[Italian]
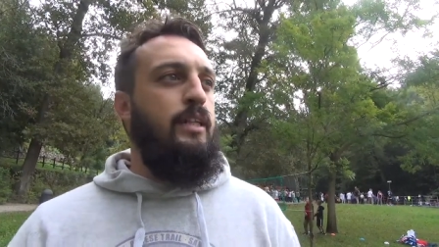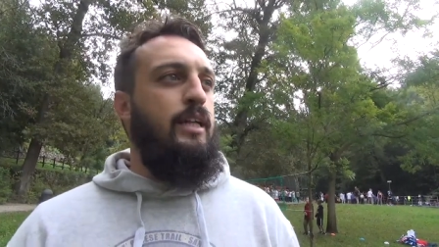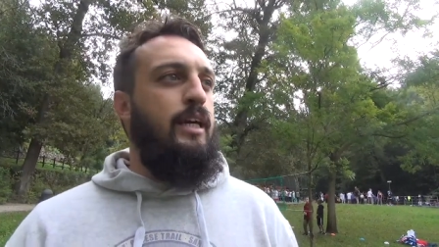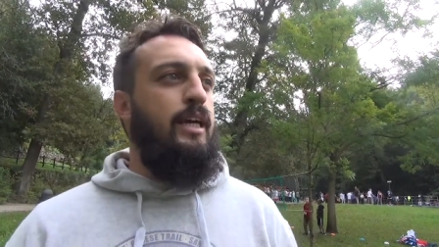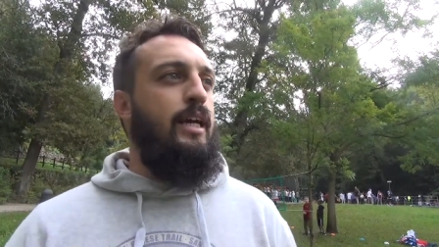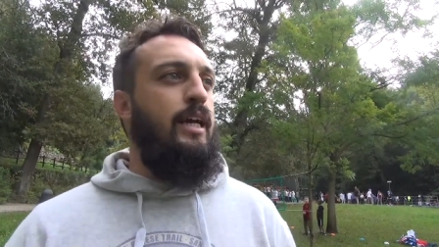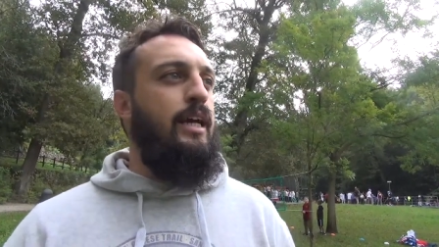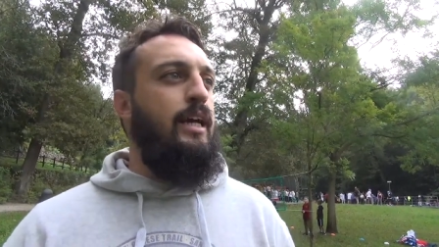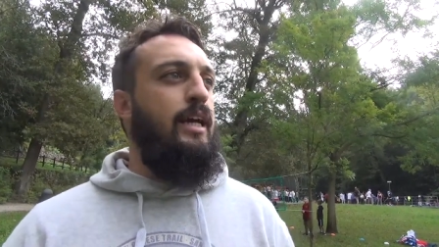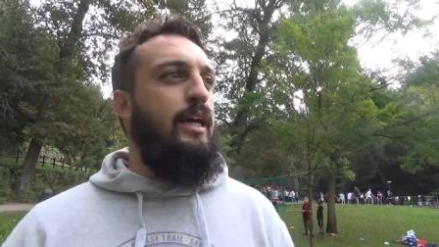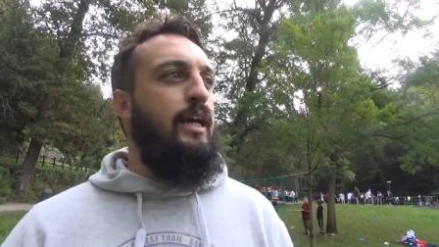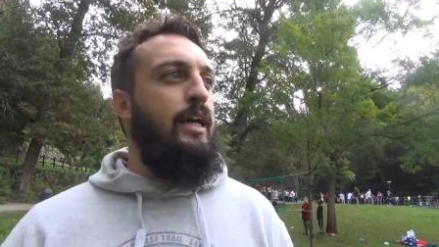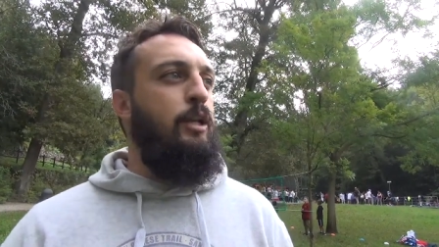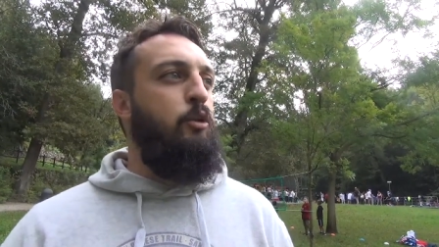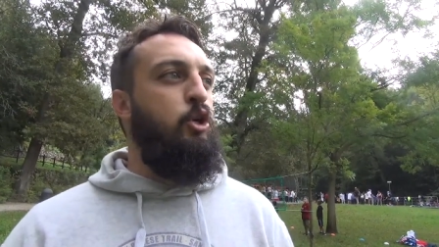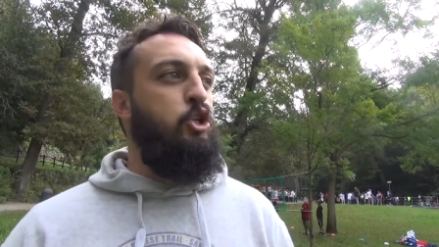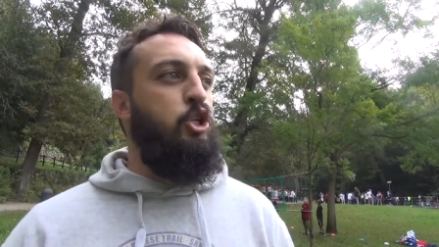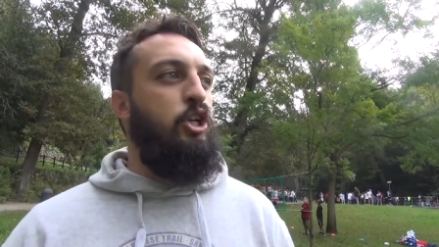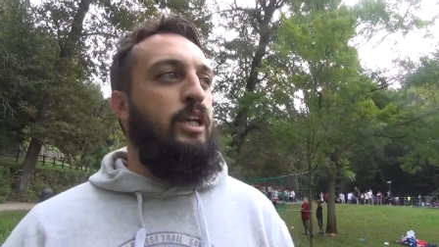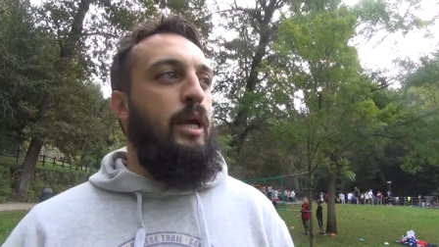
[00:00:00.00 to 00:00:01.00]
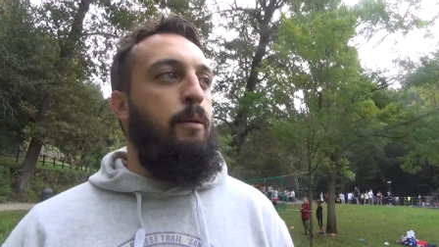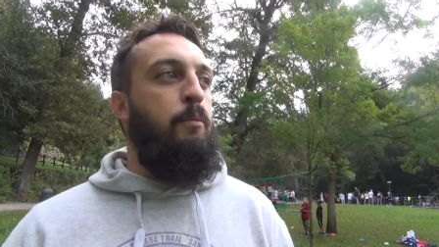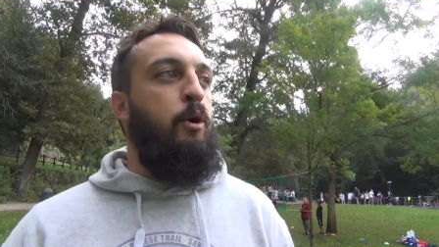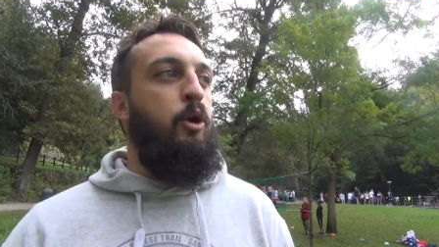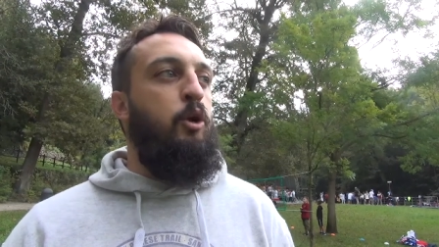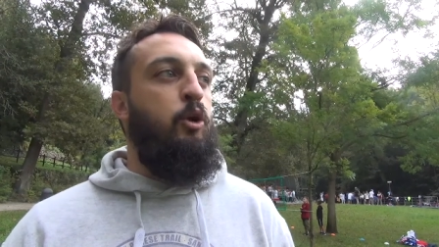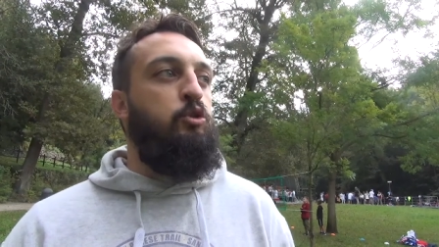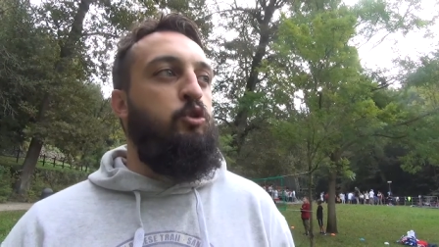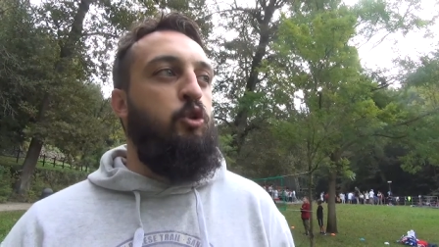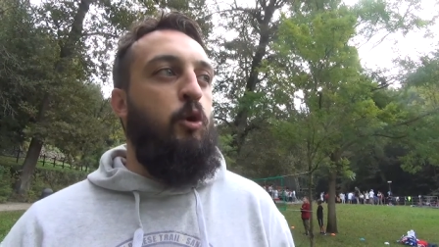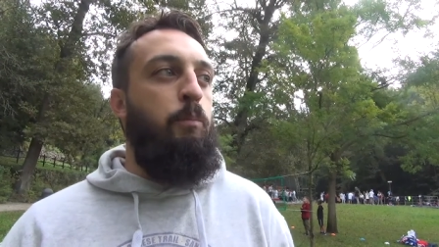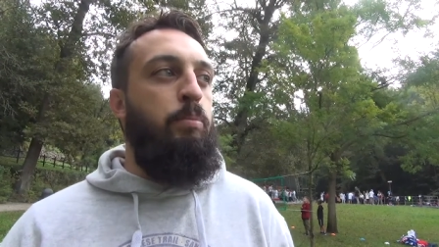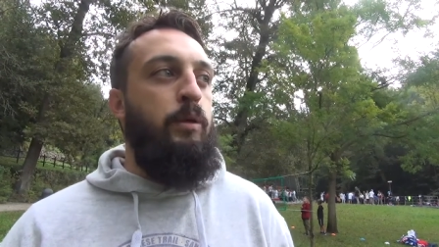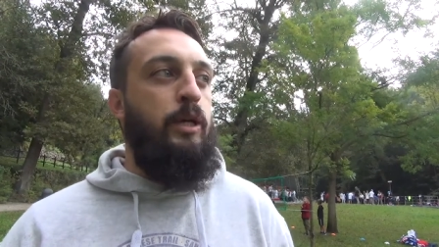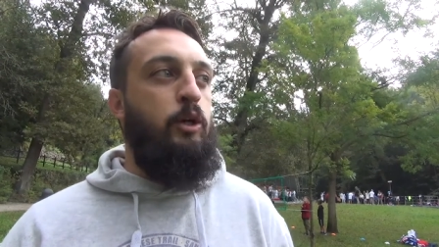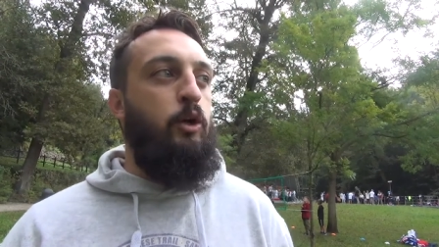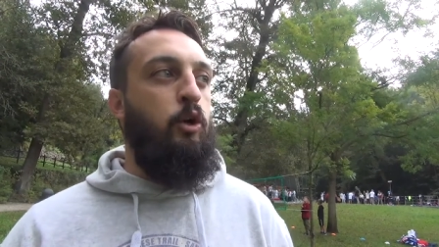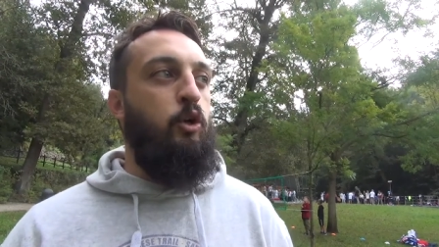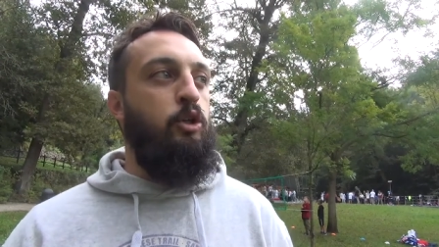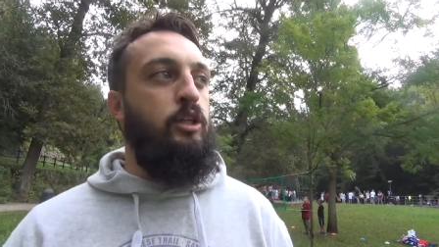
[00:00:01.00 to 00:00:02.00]
Eh, noi cerchiamo nel nostro
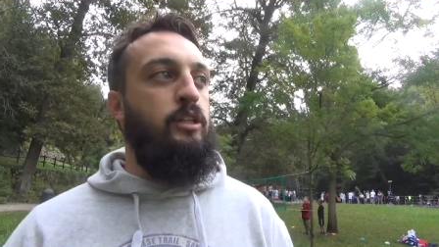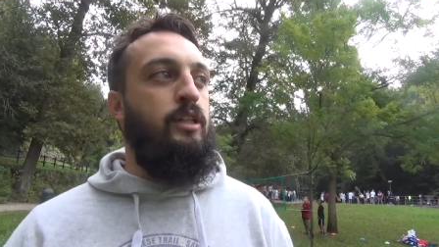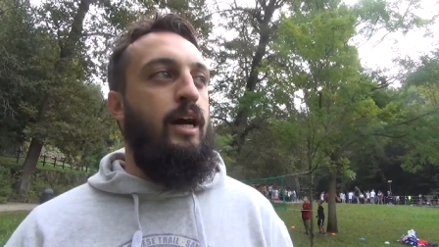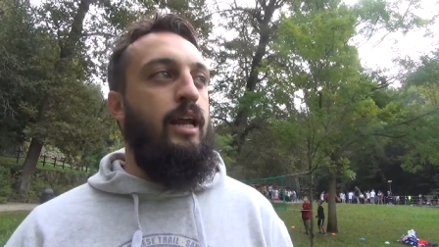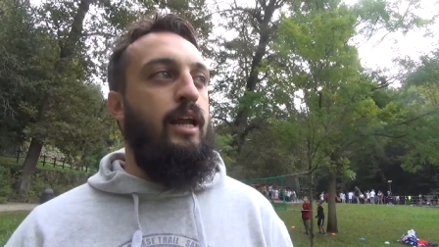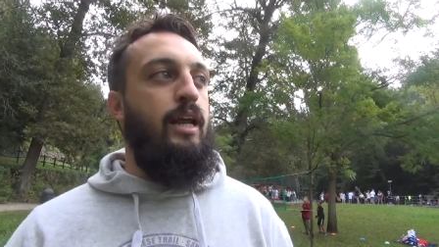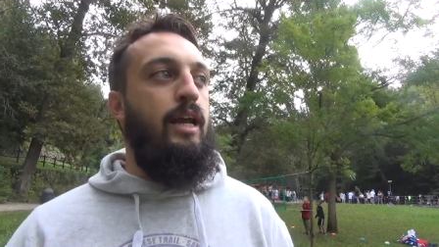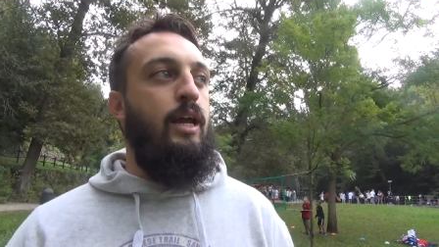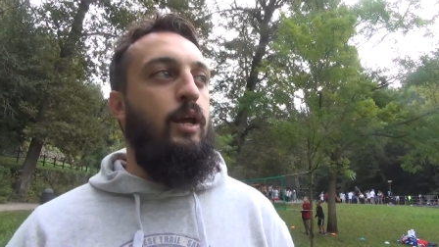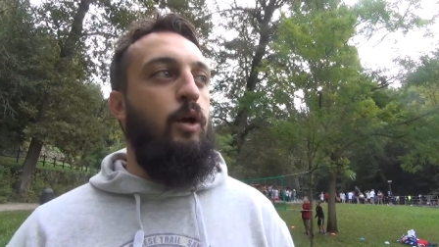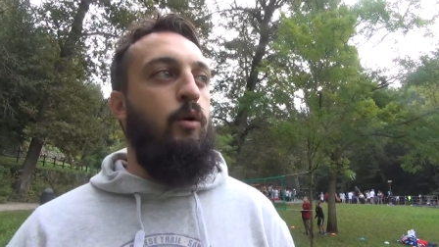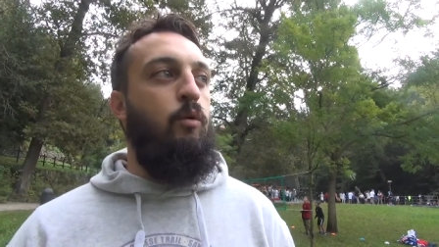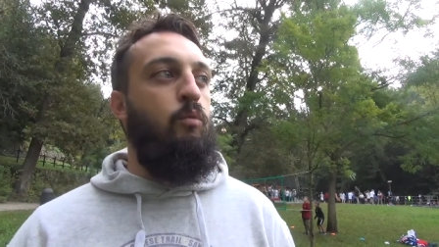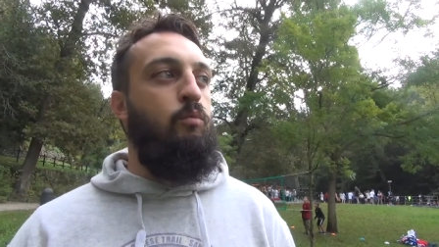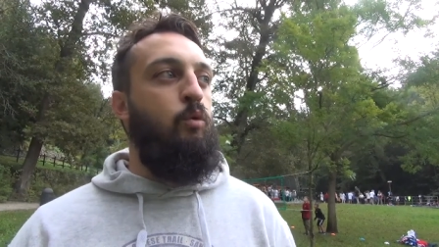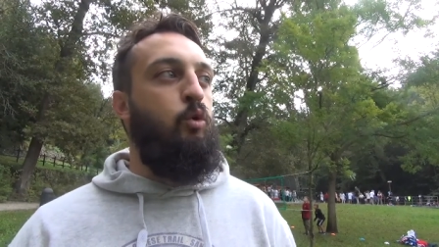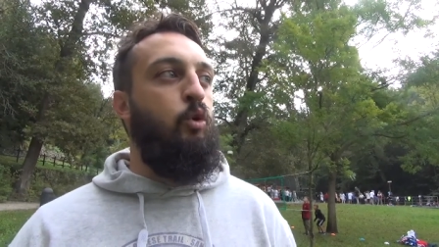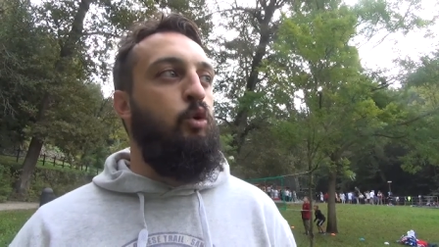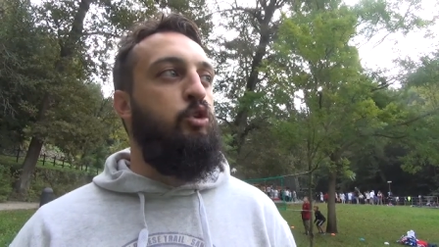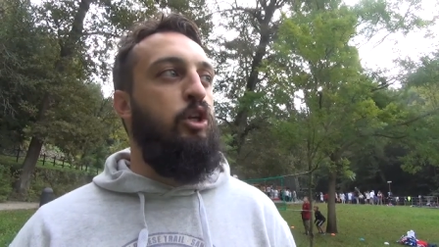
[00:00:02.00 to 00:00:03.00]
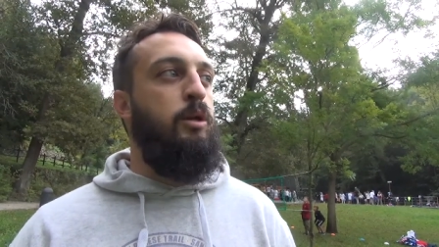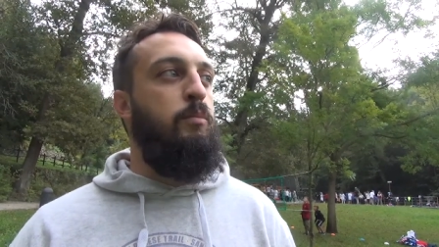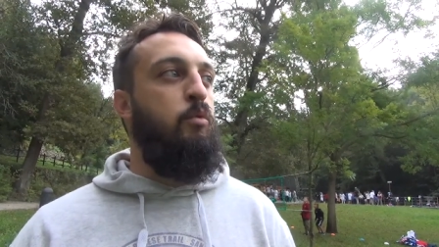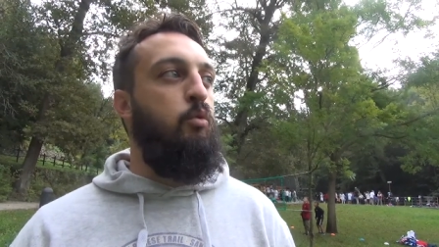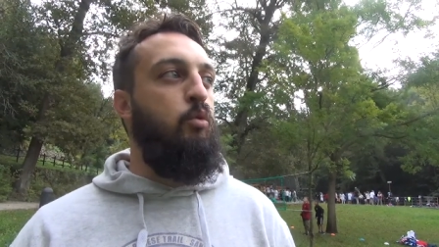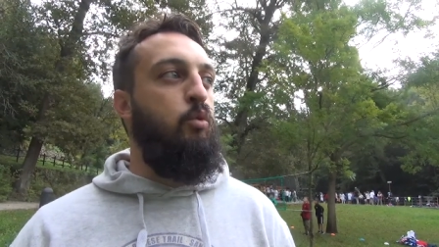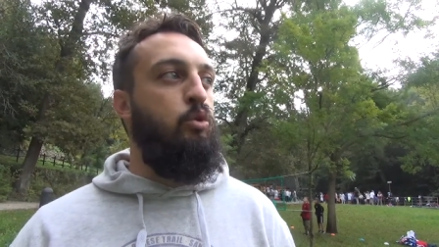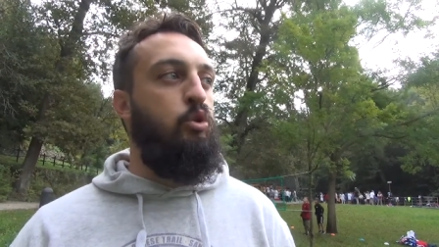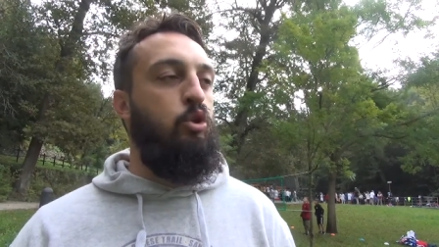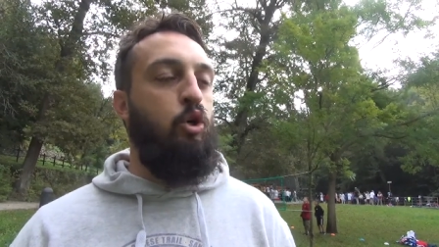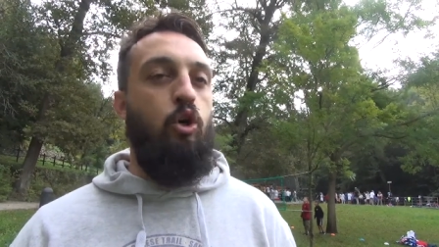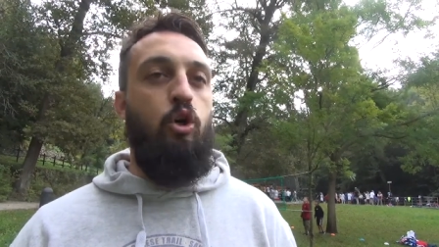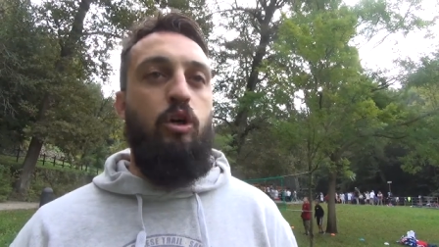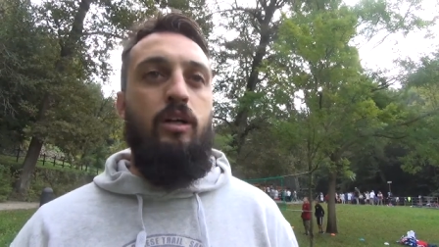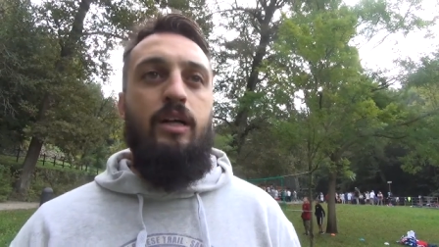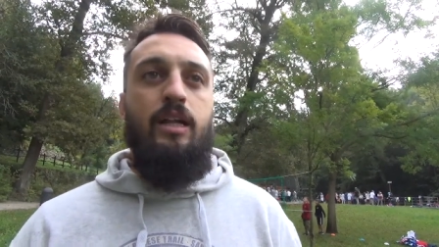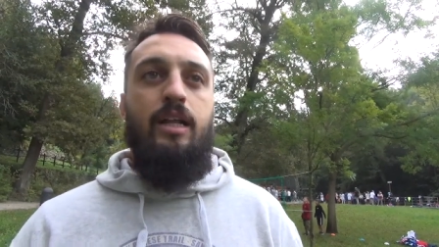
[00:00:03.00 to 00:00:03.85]
piccolo di dare un contributo